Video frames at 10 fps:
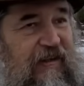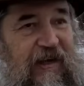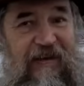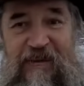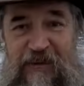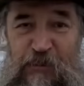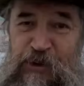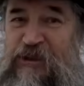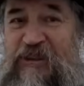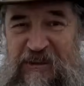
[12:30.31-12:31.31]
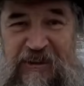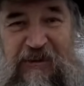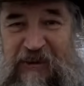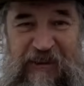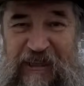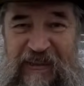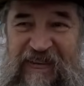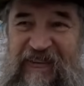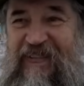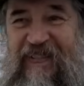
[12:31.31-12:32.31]
Она говорит, муж-то ждет
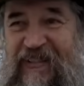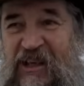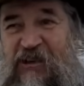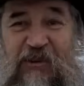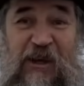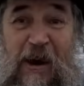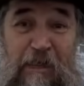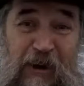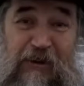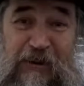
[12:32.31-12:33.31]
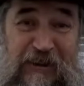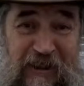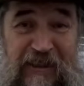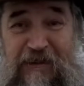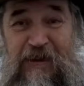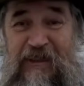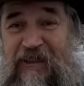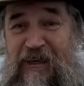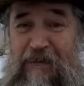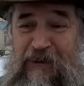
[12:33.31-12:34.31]
но я боюсь с такими
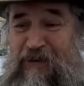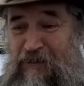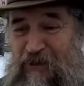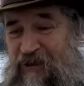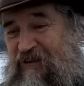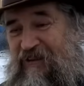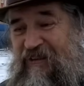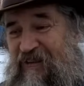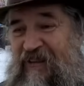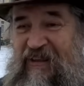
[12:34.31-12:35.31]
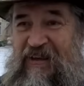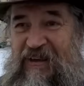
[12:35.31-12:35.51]
деньгами домой идти.